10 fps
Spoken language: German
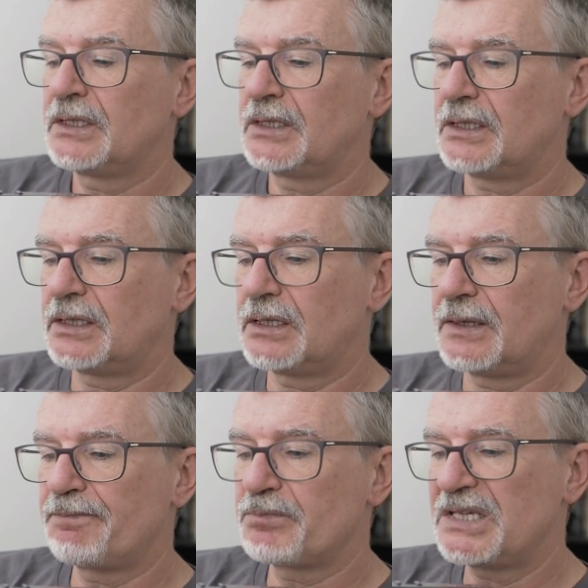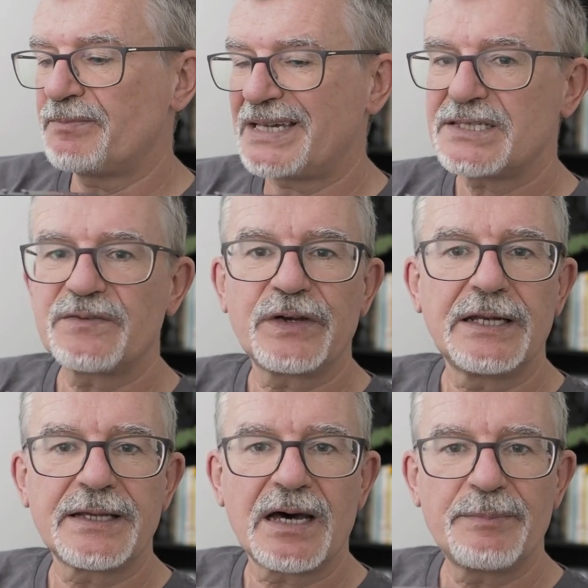Ähm, in den meisten
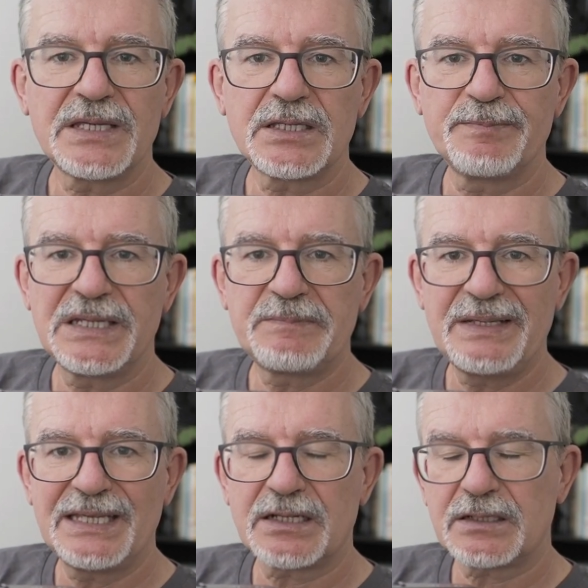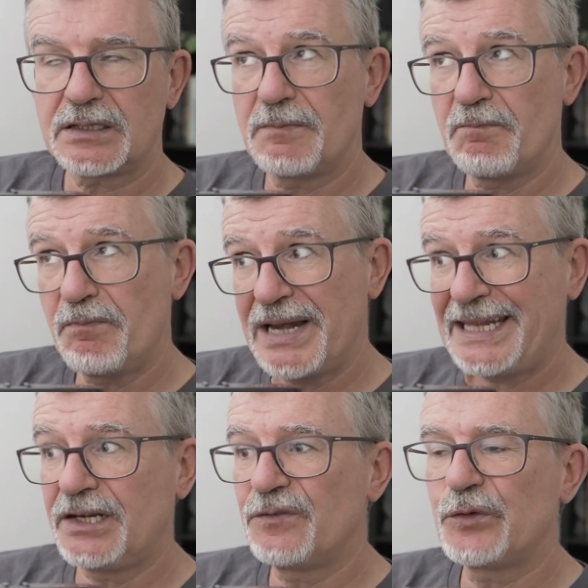Fällen habe ich mit mehreren
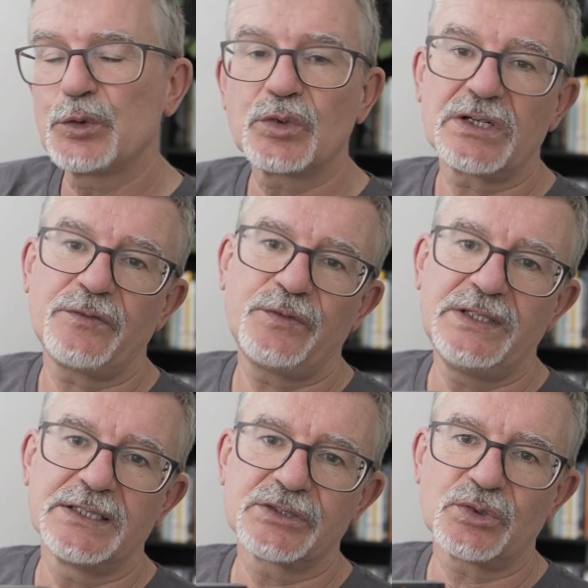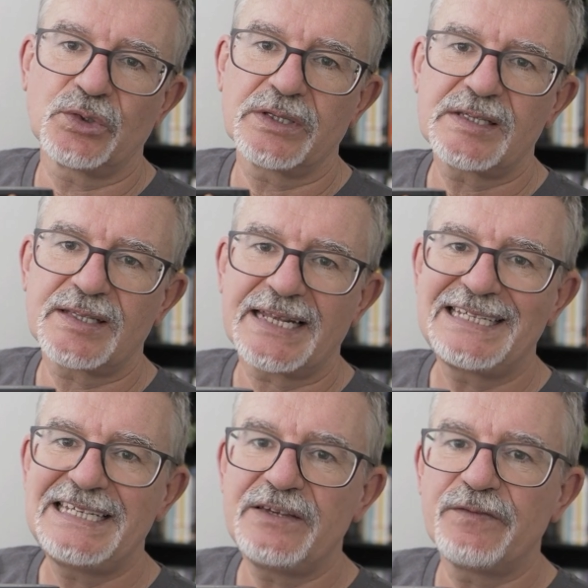Blenden fotografiert und dann
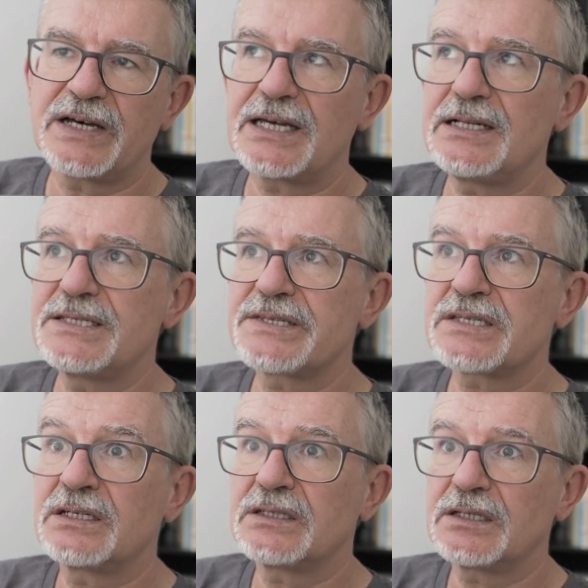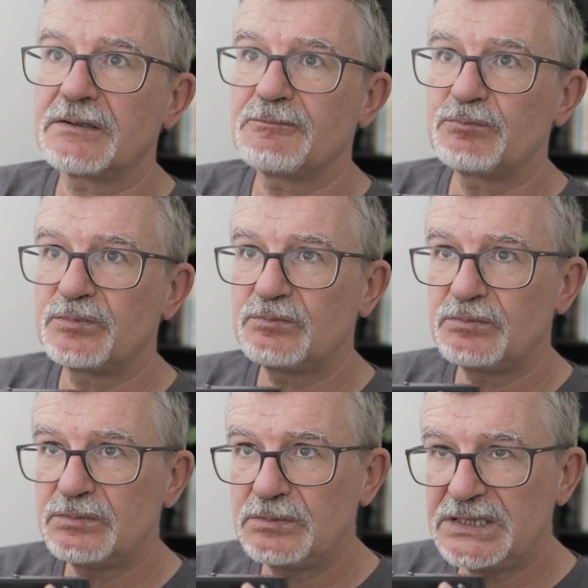jeweils ähm,
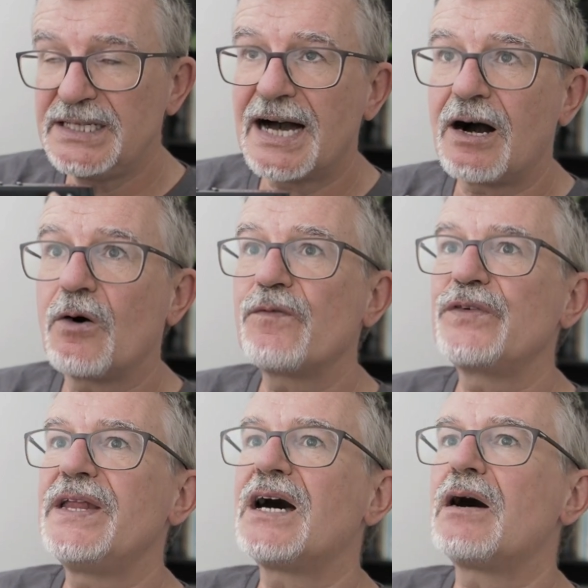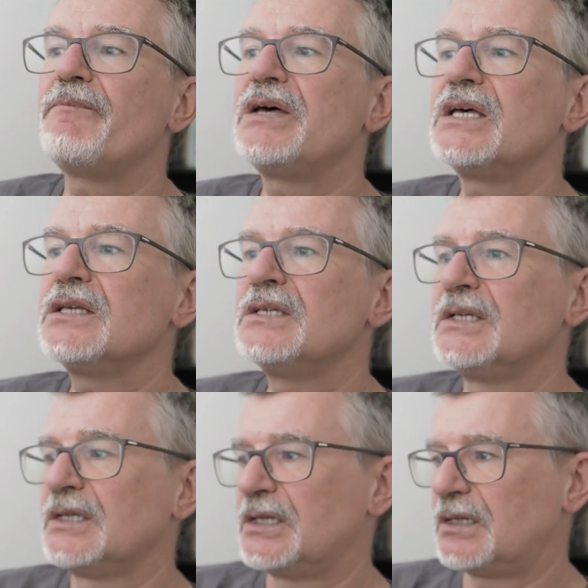die Aufnahme
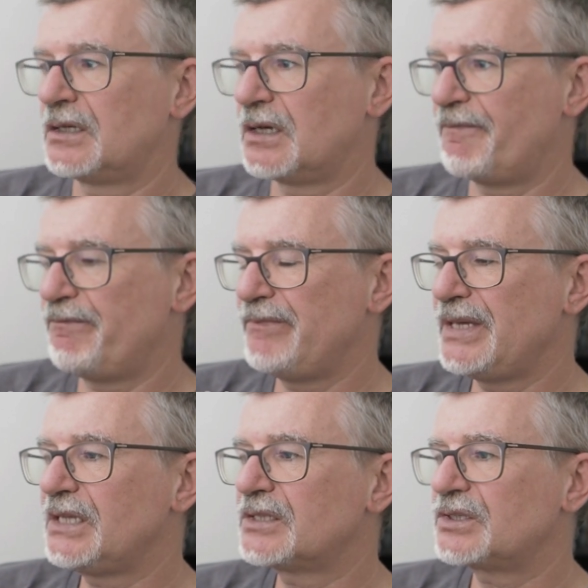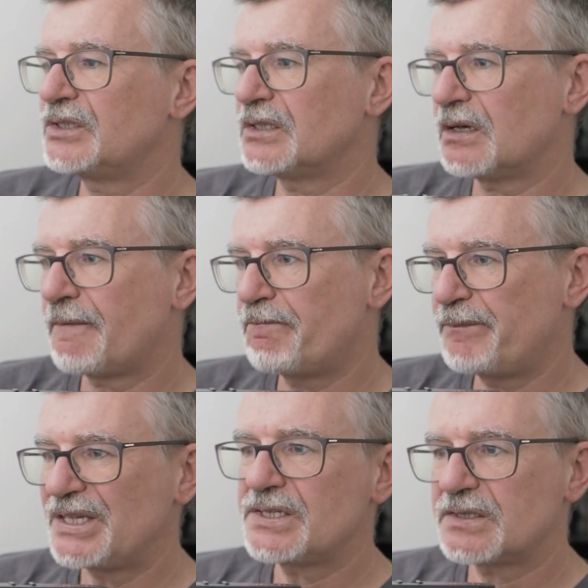ähm, mit der
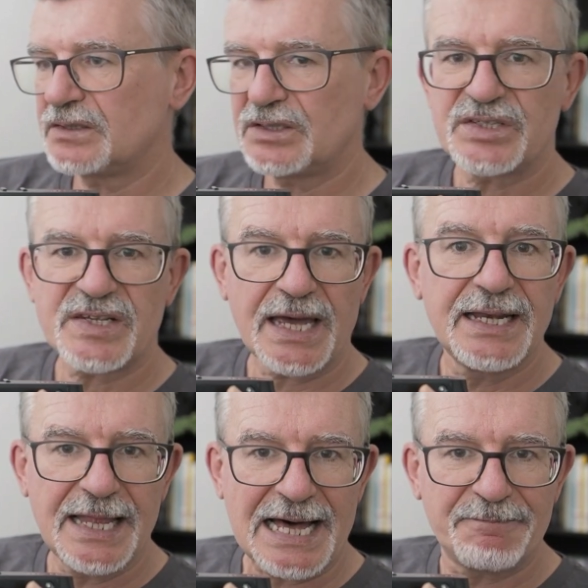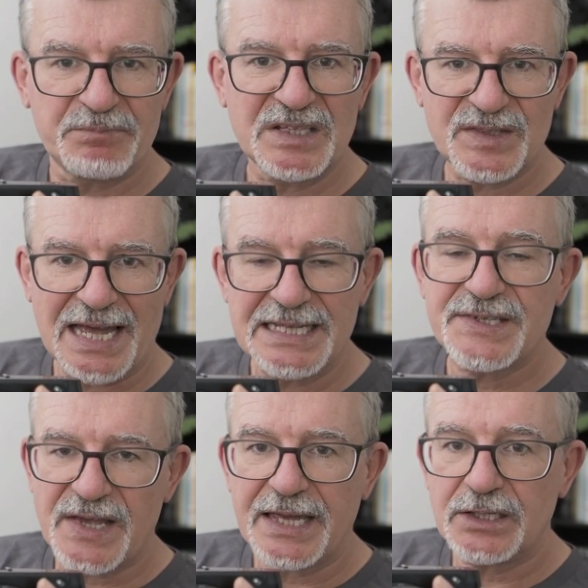besten Detail,
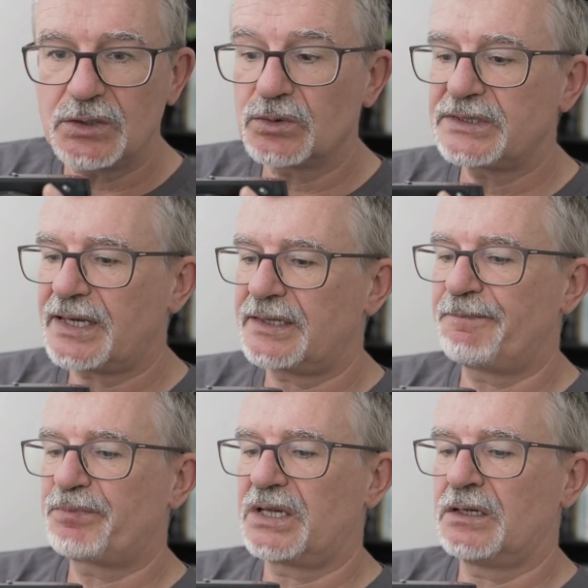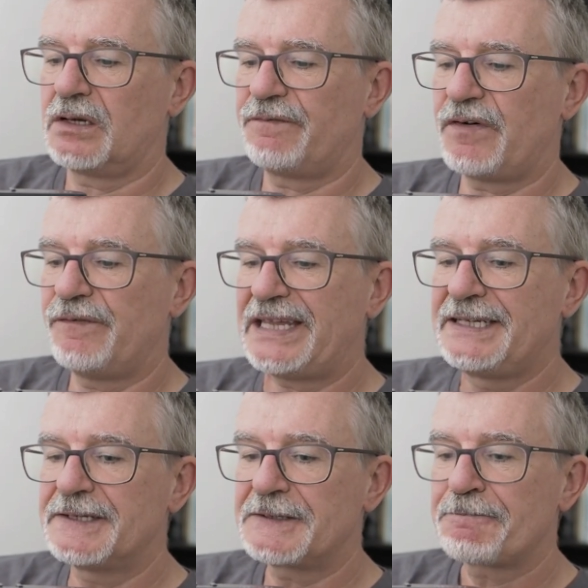Detailzeichnung dann äh,
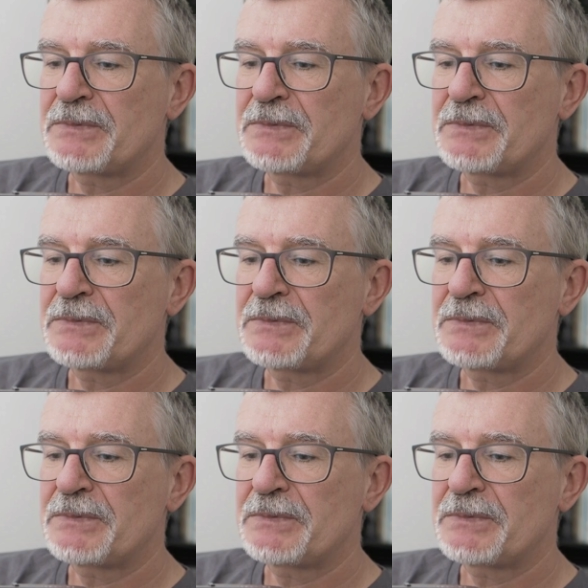verwendet.